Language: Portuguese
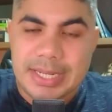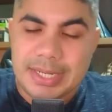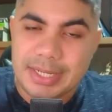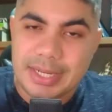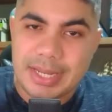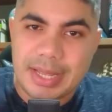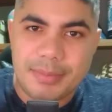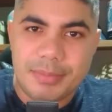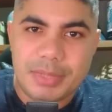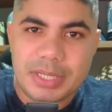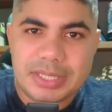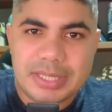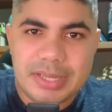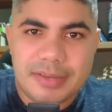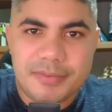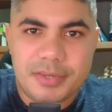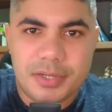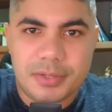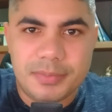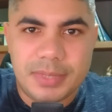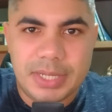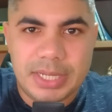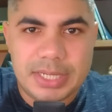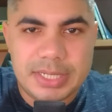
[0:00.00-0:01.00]

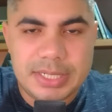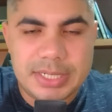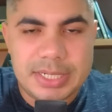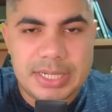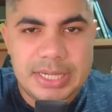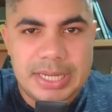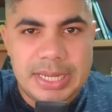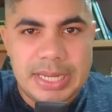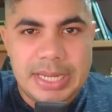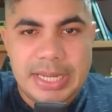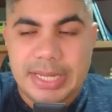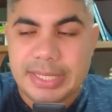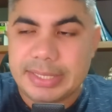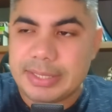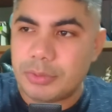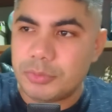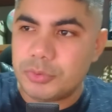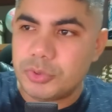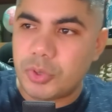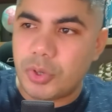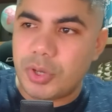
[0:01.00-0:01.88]
Lamentavelmente. Então,